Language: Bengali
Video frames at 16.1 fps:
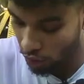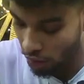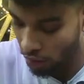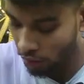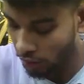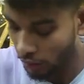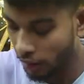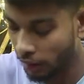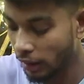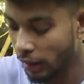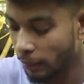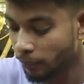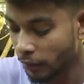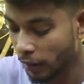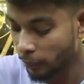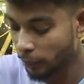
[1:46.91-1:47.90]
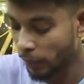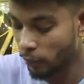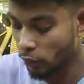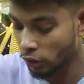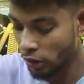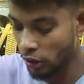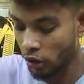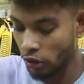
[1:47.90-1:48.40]
জন্য আনলাম আপনার
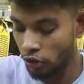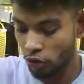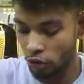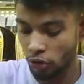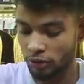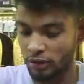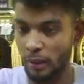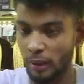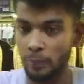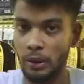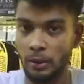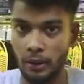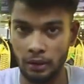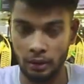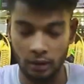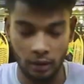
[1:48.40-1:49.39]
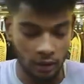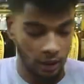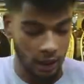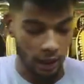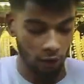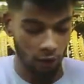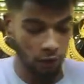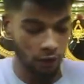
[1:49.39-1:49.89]
মোটা হওয়ার জন্য সাপ্লিমেন্ট
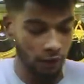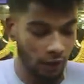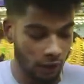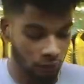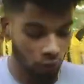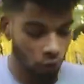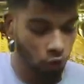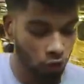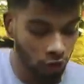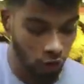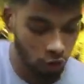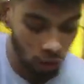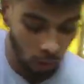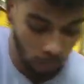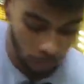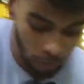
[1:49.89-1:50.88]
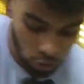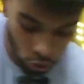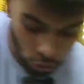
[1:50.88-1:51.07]
আর অনেকে আছে অতিরিক্ত আপনার